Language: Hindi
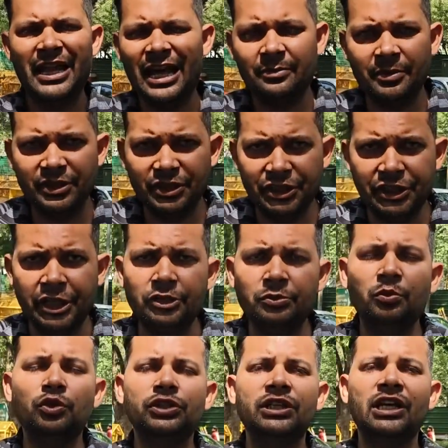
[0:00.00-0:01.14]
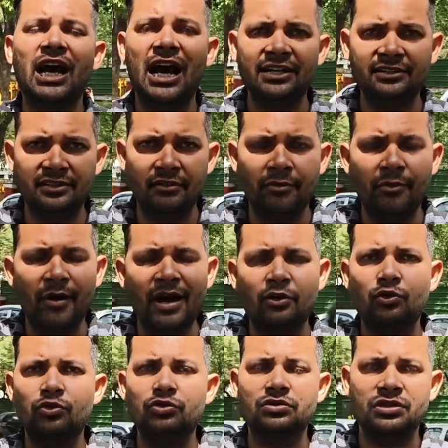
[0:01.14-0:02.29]
प्रधानमंत्री नरेंद्र मोदी आज रविवार
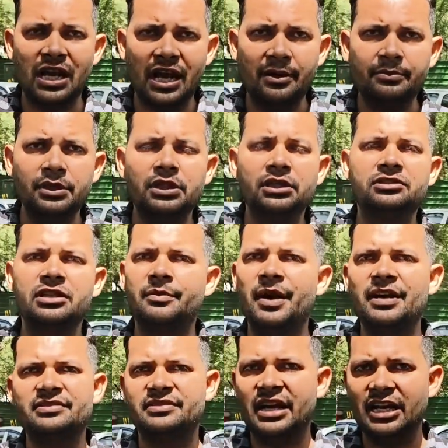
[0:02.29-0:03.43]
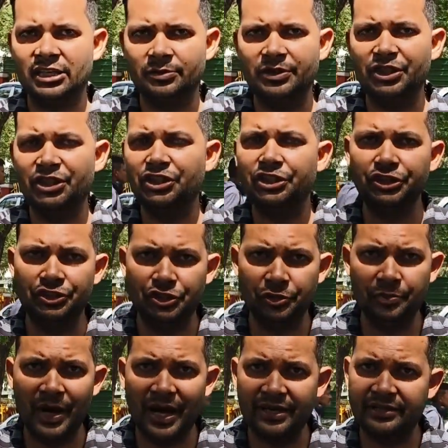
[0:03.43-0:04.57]
को शाम सवा सात बजे
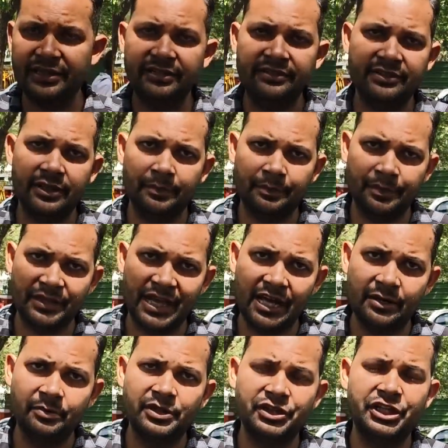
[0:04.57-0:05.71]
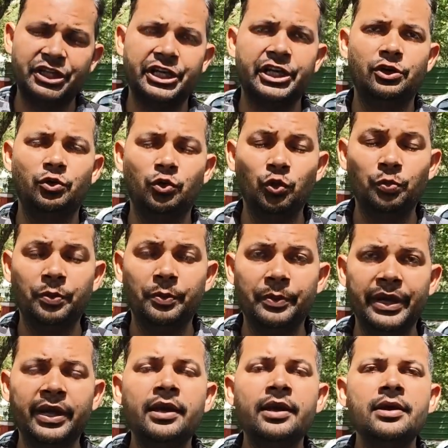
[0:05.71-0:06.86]
तीसरी बार देश के प्रधानमंत्री के रूप
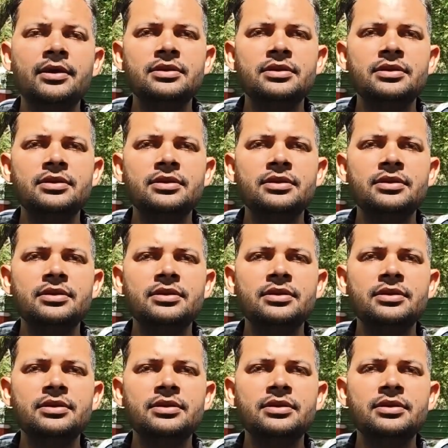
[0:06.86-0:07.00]
में